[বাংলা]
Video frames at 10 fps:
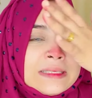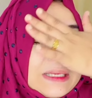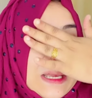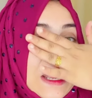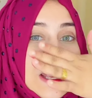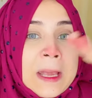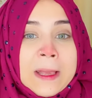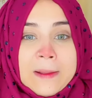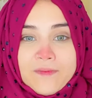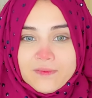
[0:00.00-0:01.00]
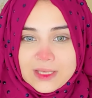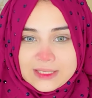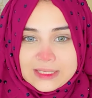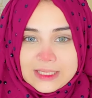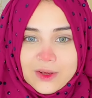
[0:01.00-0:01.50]
দিছি
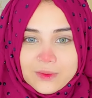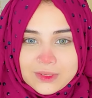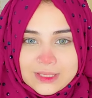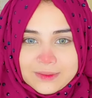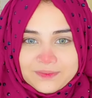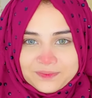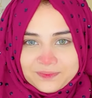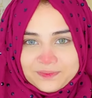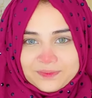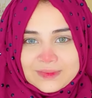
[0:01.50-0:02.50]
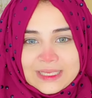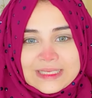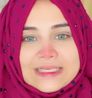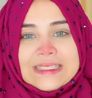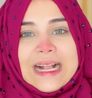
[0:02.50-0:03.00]
দেখছেন কি অবস্থা
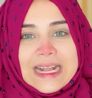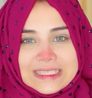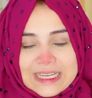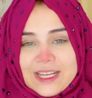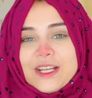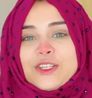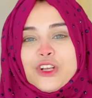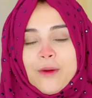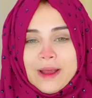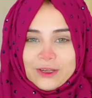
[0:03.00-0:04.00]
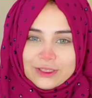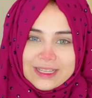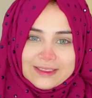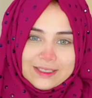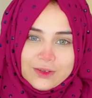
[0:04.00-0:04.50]
আচ্ছা সবাই একটু
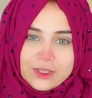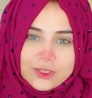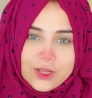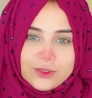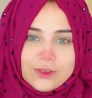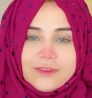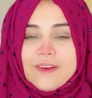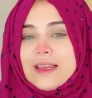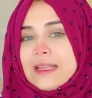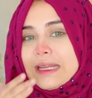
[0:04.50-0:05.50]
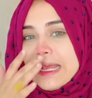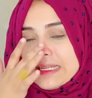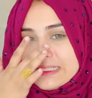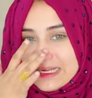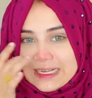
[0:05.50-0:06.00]
তাড়াতাড়ি করে জয়েন করে ফেলেন
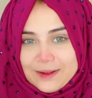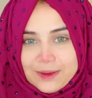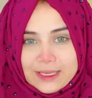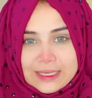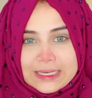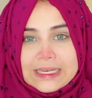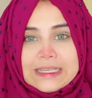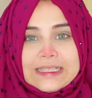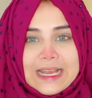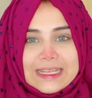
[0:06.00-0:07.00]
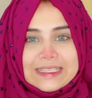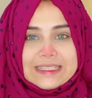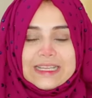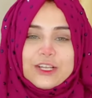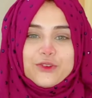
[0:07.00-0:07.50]
অ্যান্ড জানান আমাকে ক্লিয়ারলি দেখা
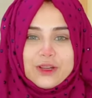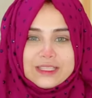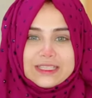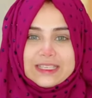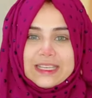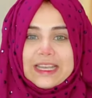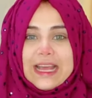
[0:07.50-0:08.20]
যাচ্ছে আর শোনা যাচ্ছে